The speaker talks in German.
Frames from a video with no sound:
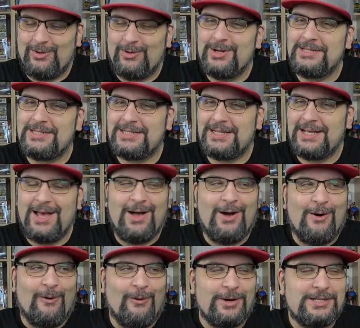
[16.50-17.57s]
Und
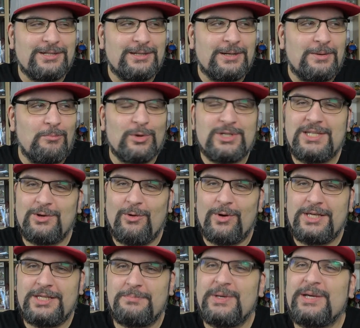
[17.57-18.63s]
heute muss ich
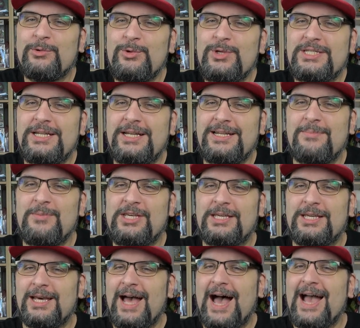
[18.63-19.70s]
euch begrüßen, indem
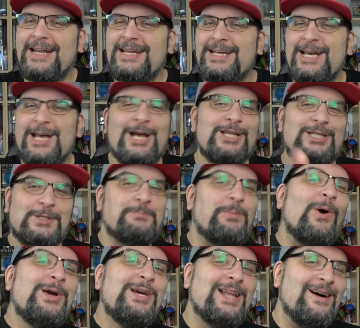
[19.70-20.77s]
ich eine
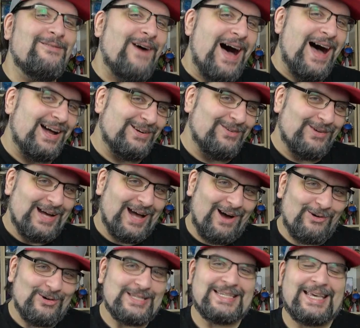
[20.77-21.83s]
Spoilerwarnung
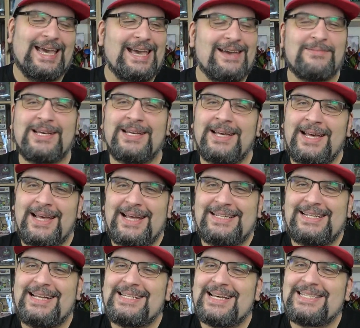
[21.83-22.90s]
rausgebe.
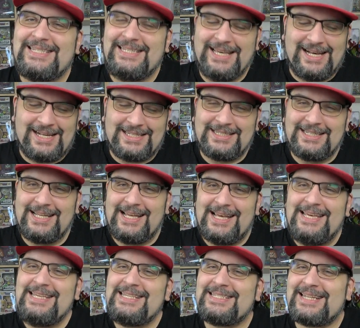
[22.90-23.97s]
Denn das hier
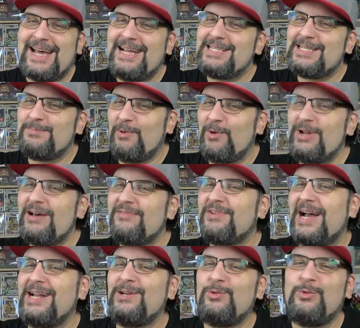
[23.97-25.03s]
ist ein Spoiler
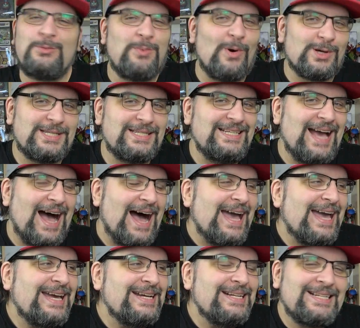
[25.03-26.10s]
für eine Lootbox, die
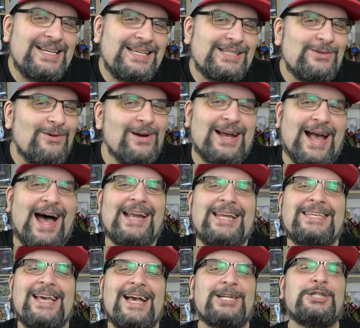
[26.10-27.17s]
eigentlich noch gar
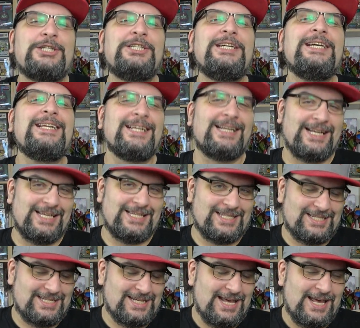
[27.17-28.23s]
nicht erschienen
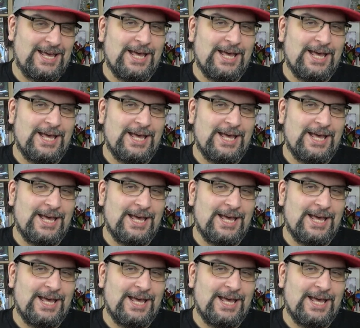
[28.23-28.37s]
ist.